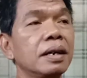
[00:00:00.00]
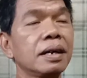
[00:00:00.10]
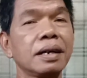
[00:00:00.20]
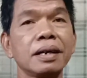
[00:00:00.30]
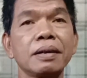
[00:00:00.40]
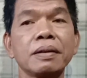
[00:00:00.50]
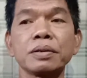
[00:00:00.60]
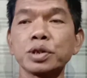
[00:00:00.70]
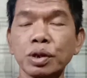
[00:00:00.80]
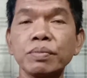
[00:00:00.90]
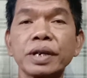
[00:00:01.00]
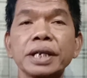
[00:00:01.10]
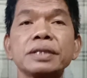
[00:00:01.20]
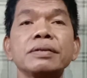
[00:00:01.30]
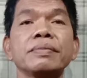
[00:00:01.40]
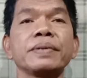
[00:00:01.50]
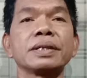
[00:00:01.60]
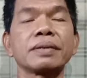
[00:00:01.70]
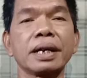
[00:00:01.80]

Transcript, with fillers: uh, seumur hidup itu